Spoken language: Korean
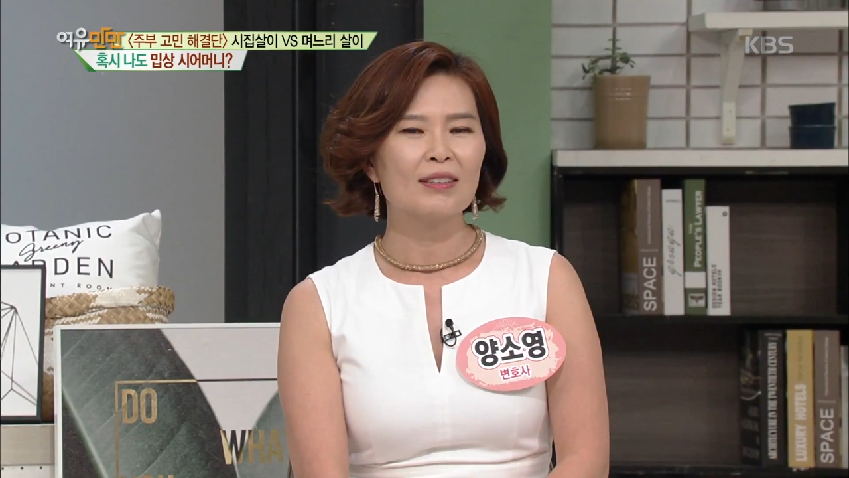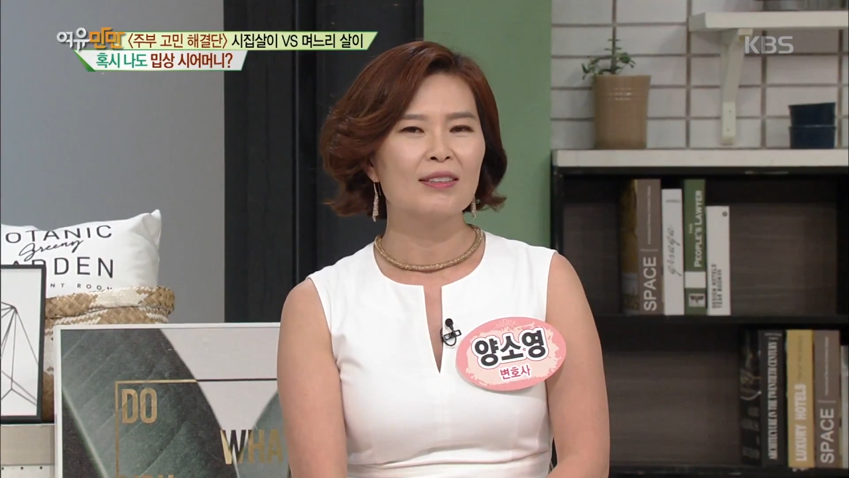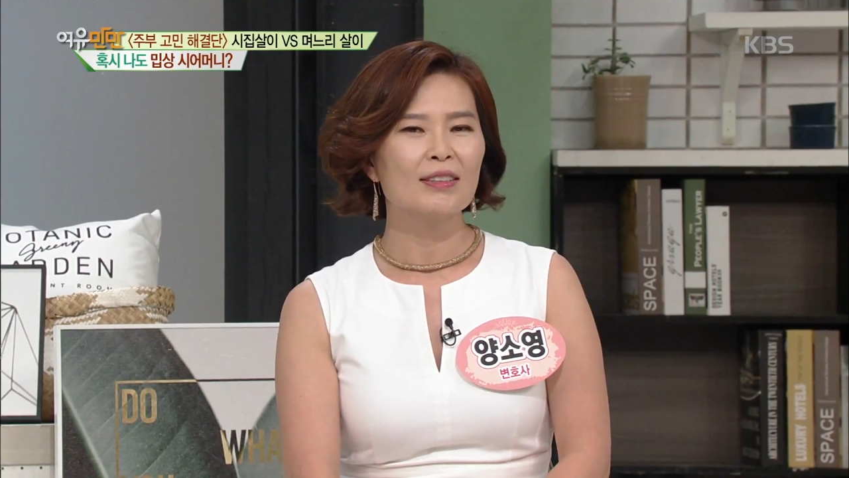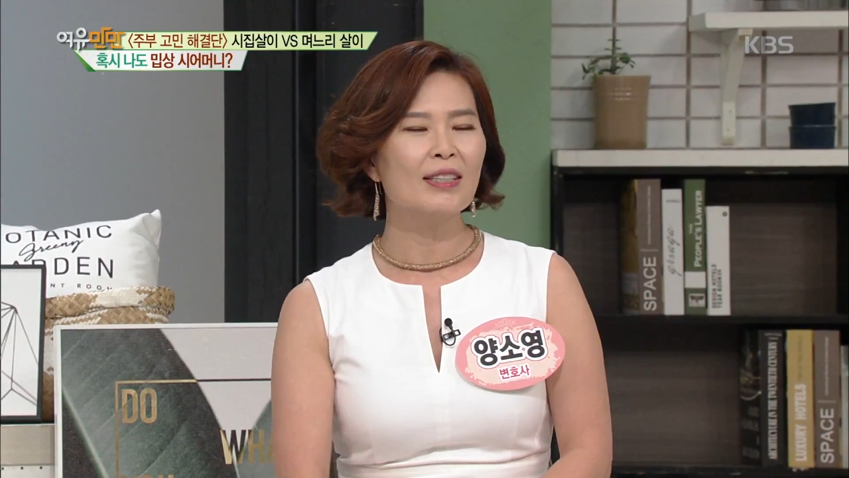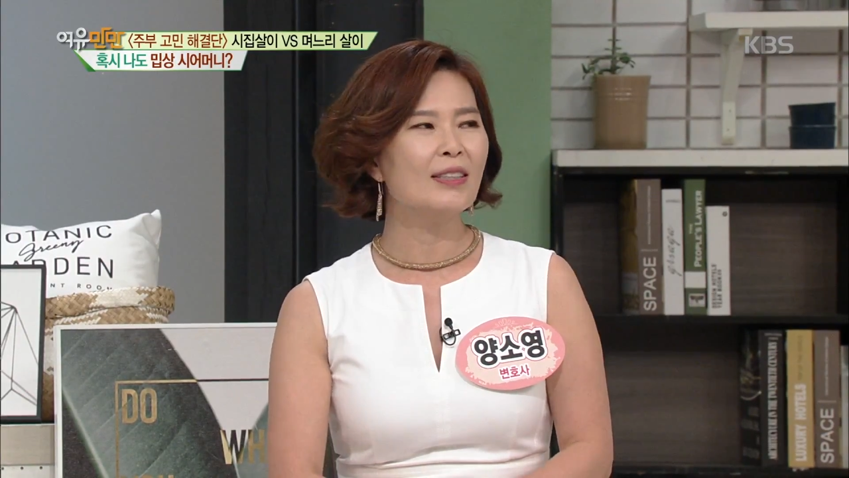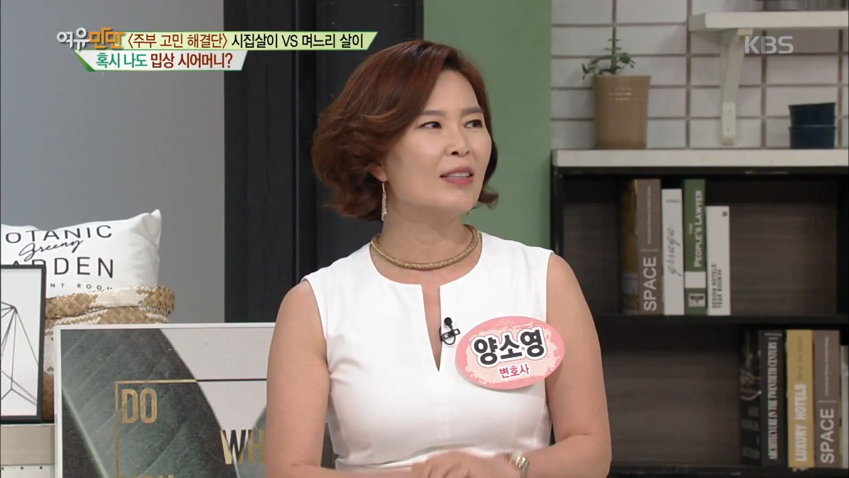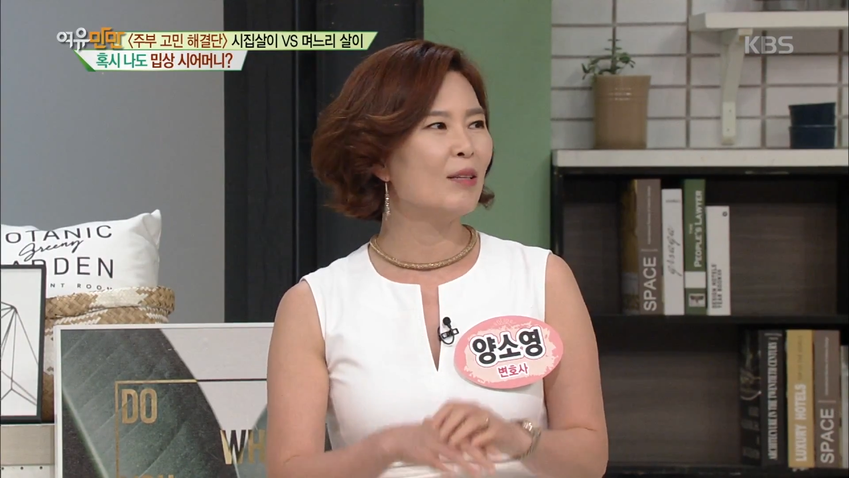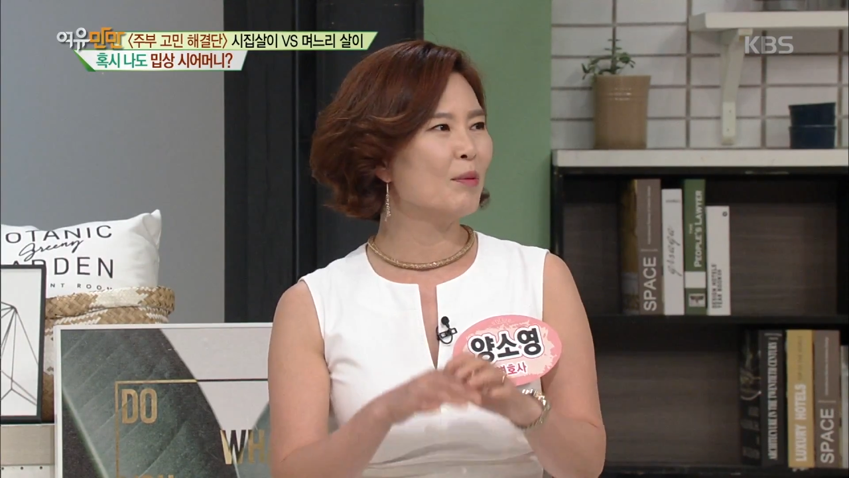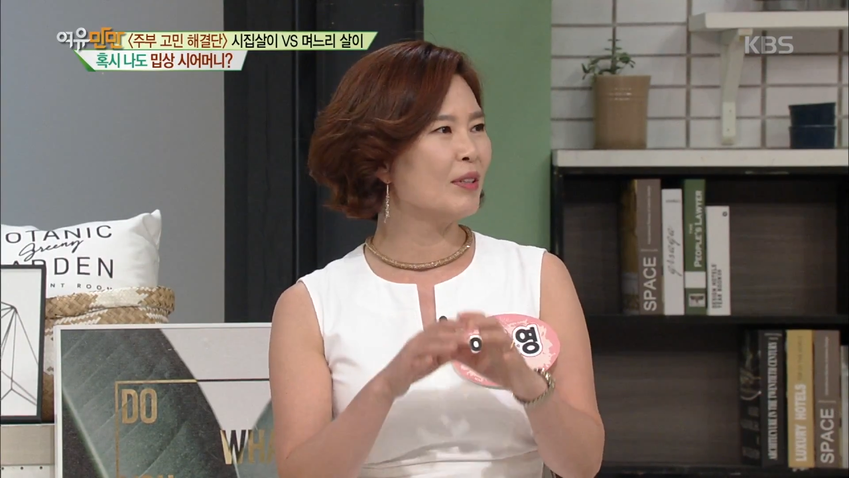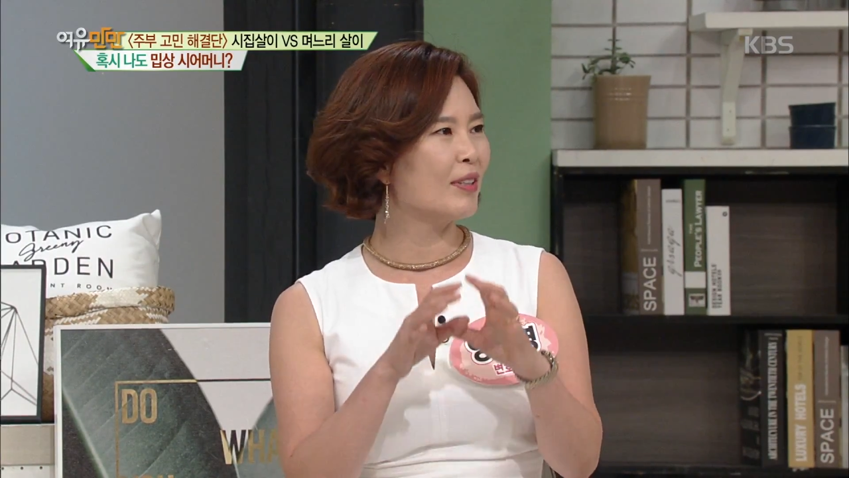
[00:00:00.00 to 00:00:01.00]
그
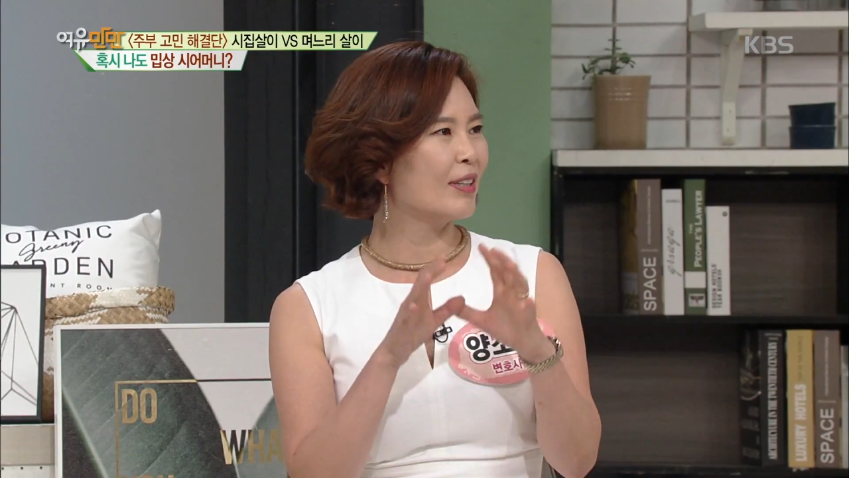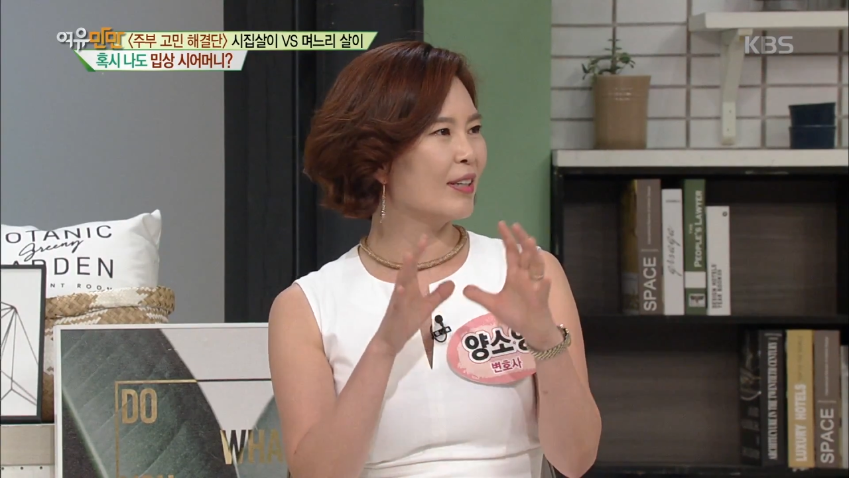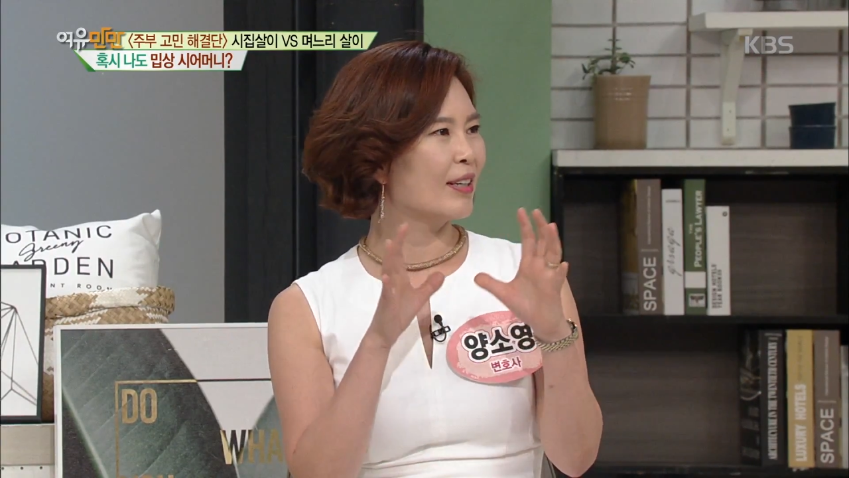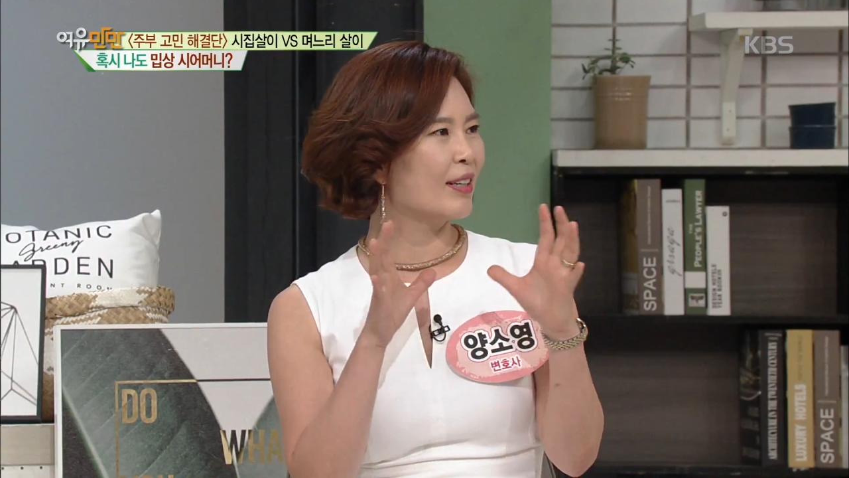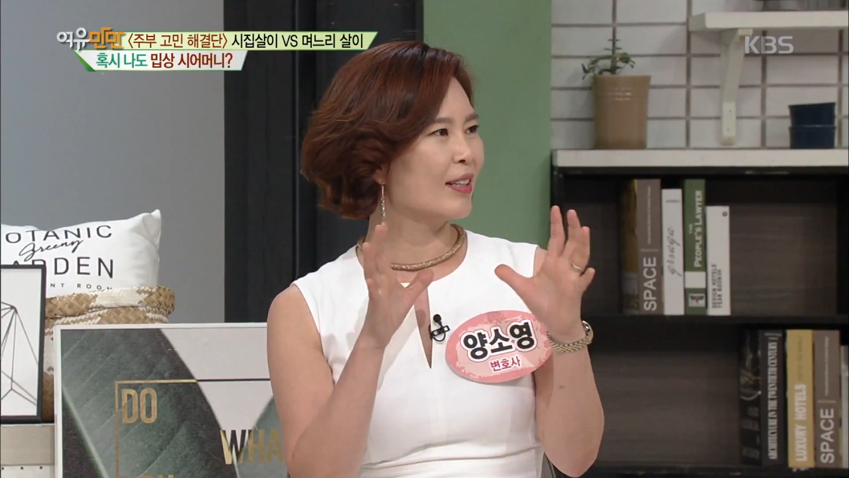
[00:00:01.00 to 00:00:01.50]
CCTV를